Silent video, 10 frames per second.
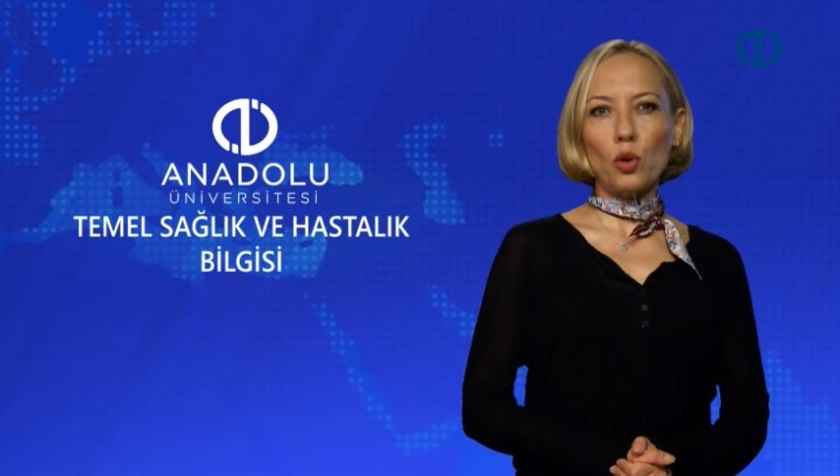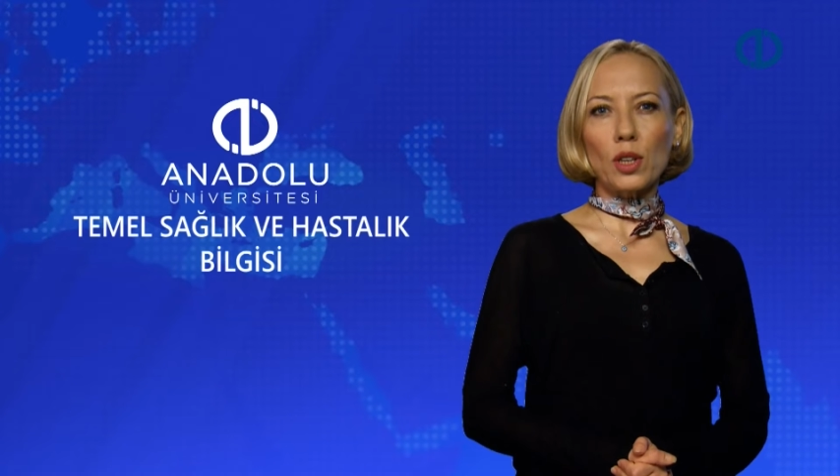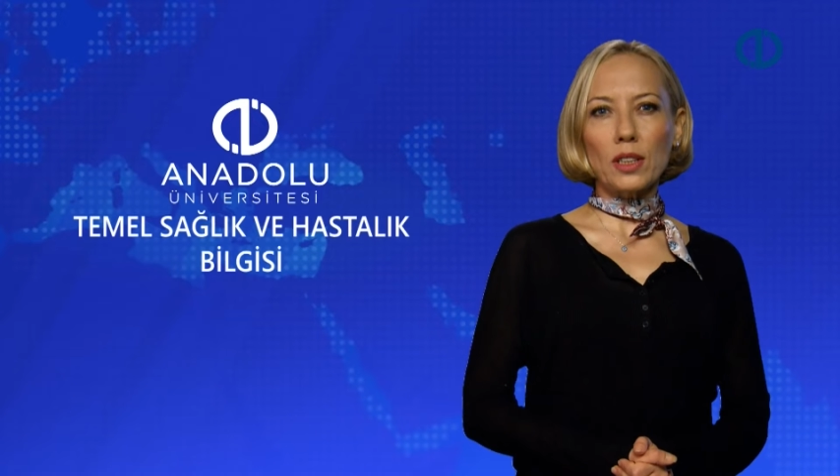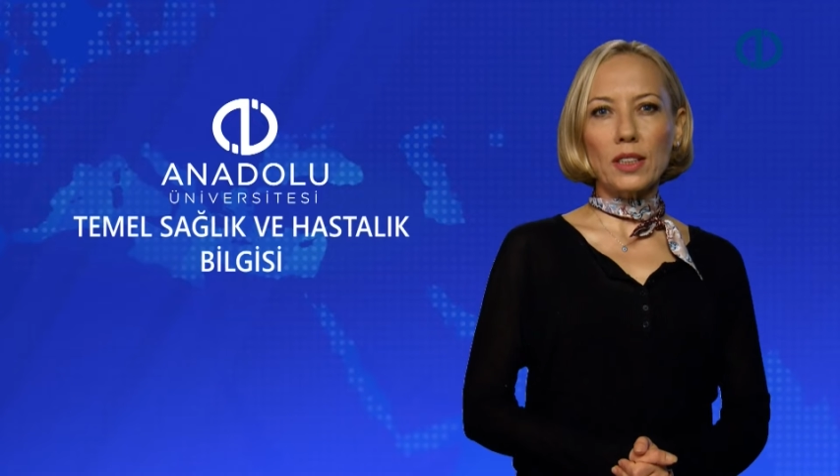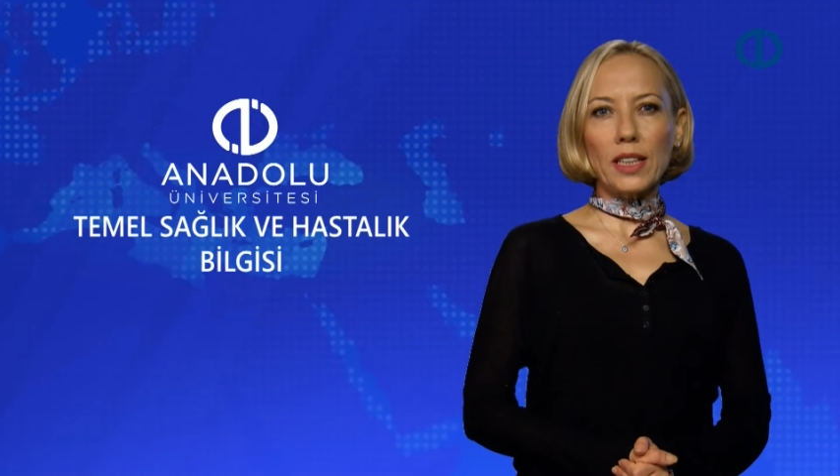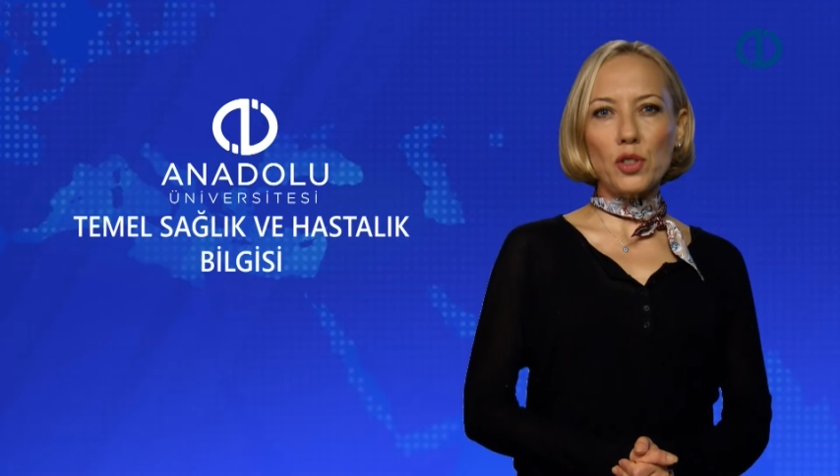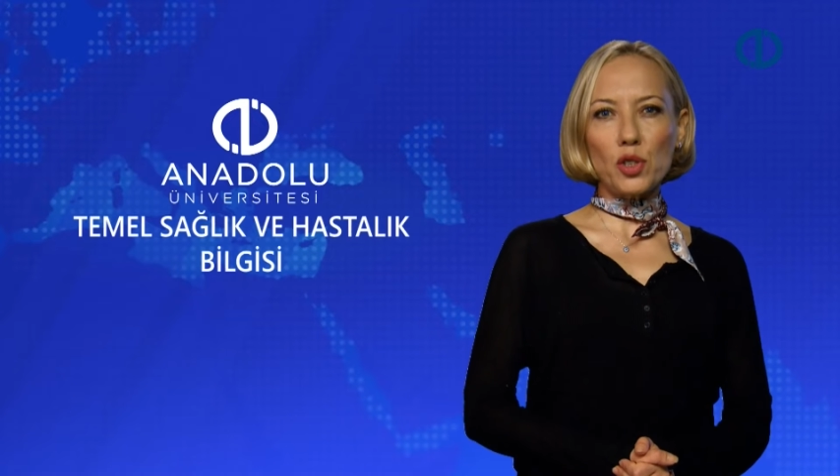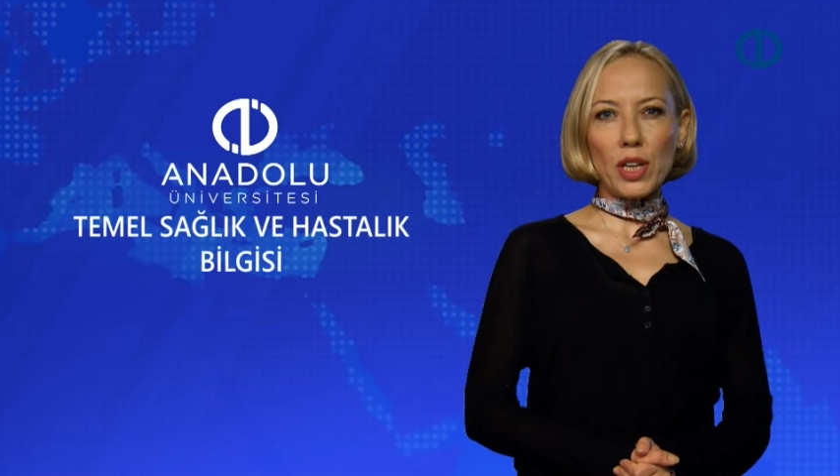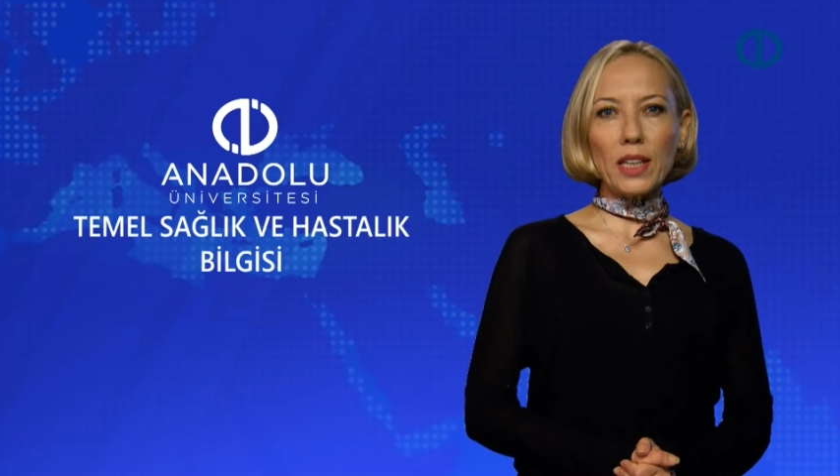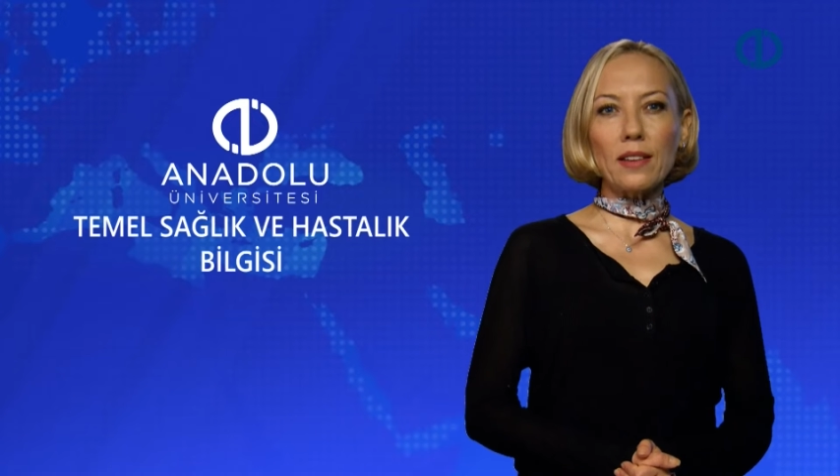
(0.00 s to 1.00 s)
oranını
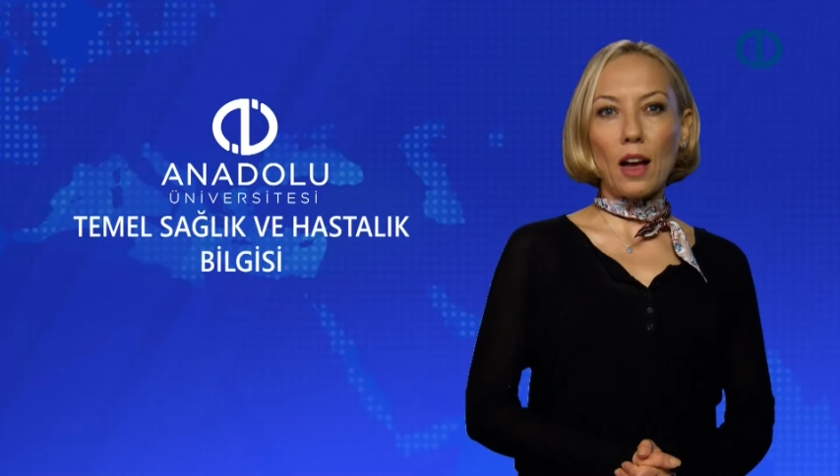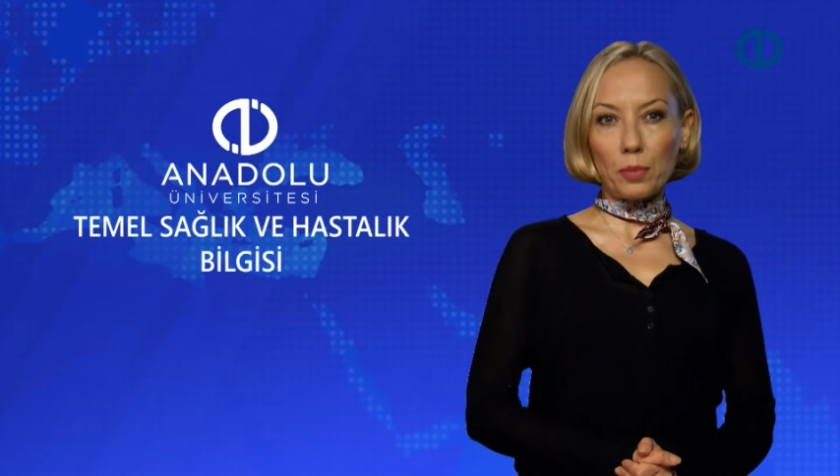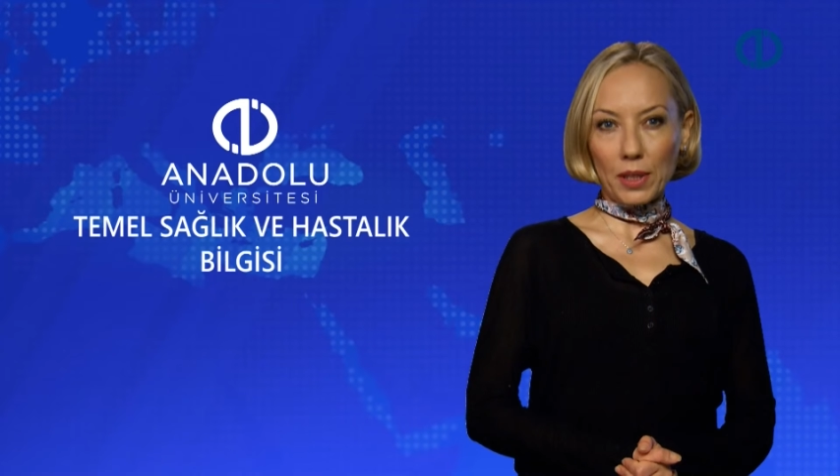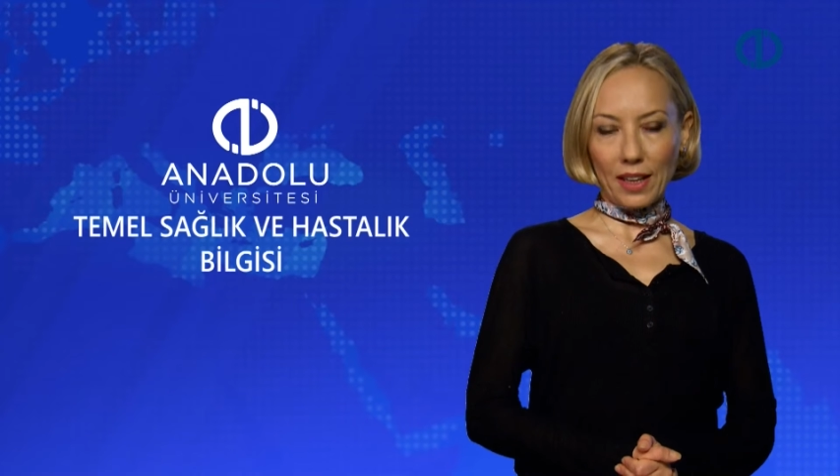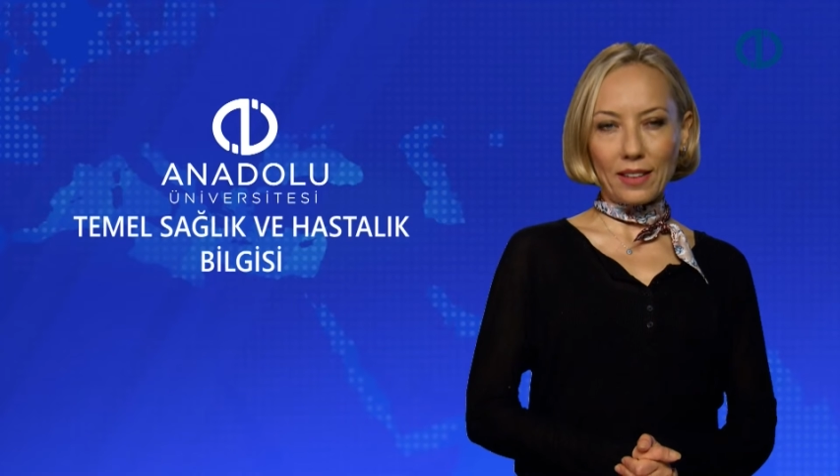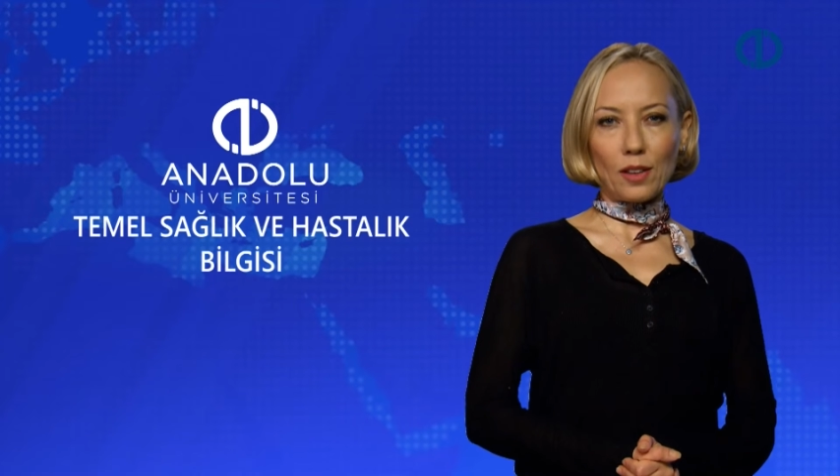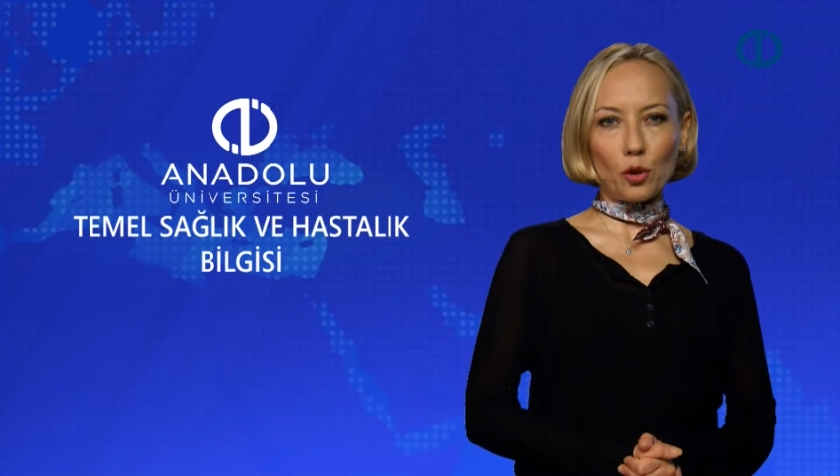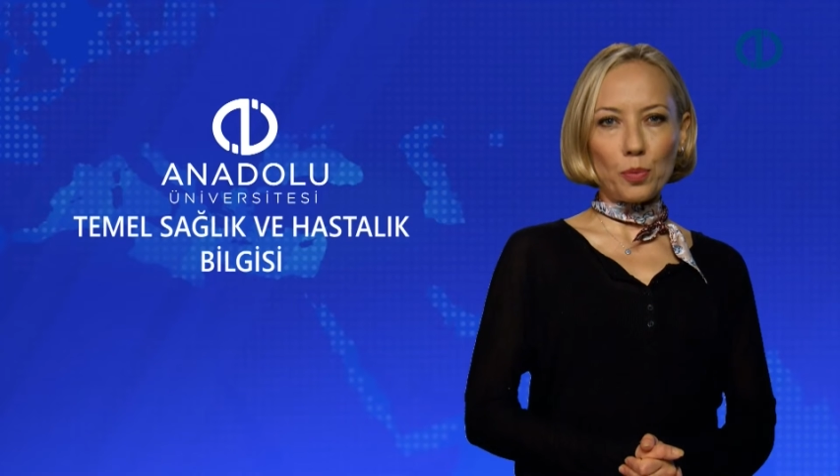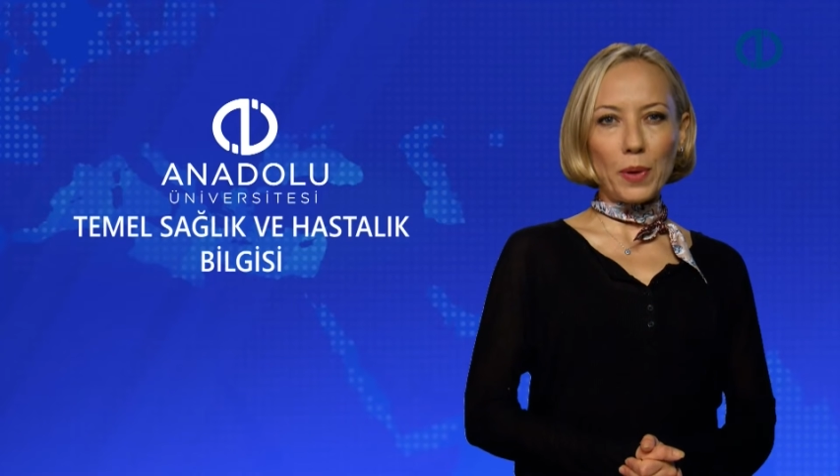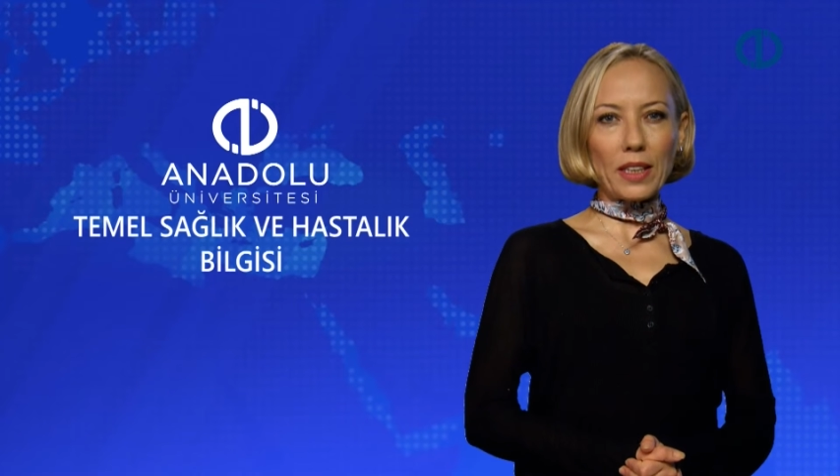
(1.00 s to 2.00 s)
geçeceği tahmin
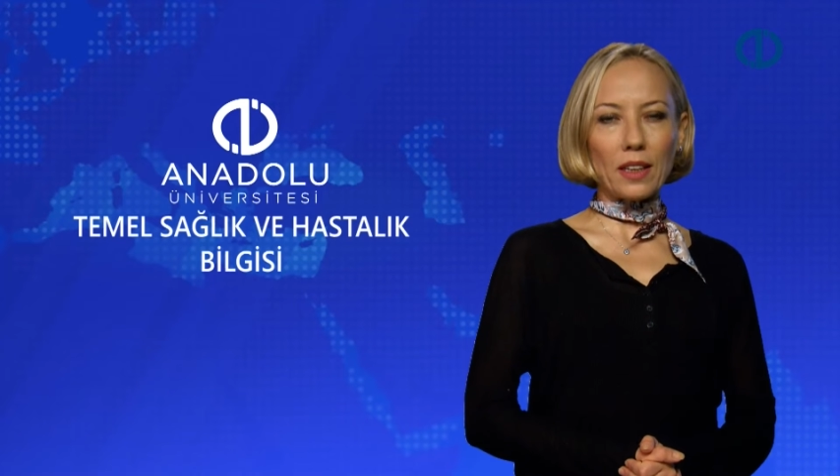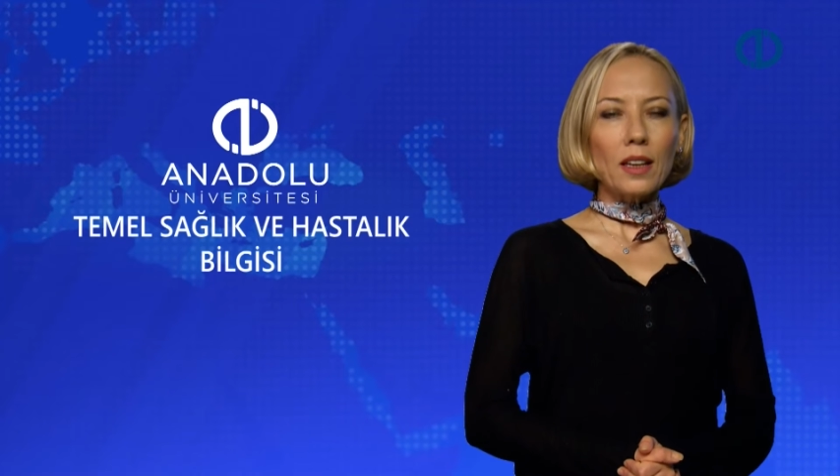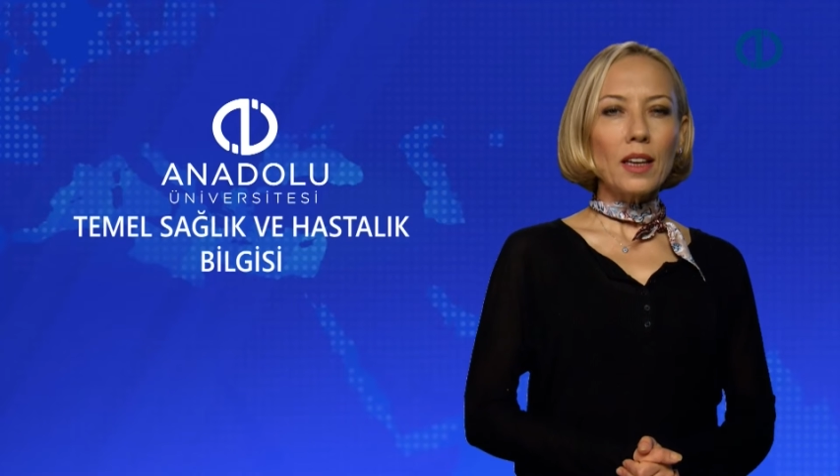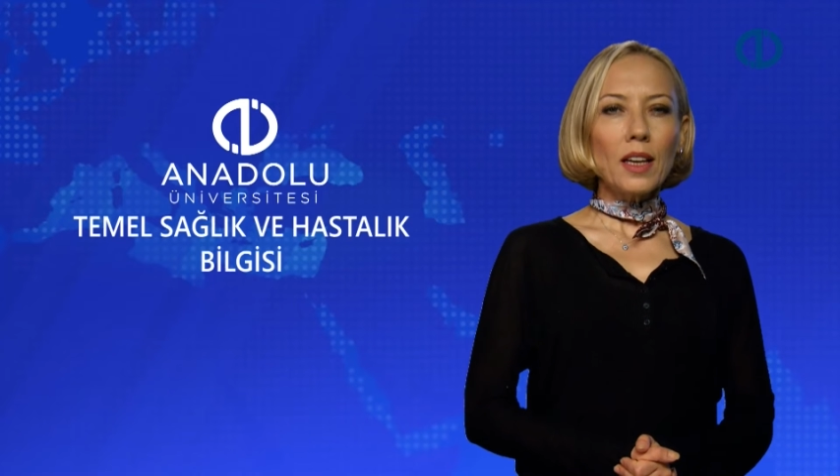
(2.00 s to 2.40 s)
ediliyor. Peki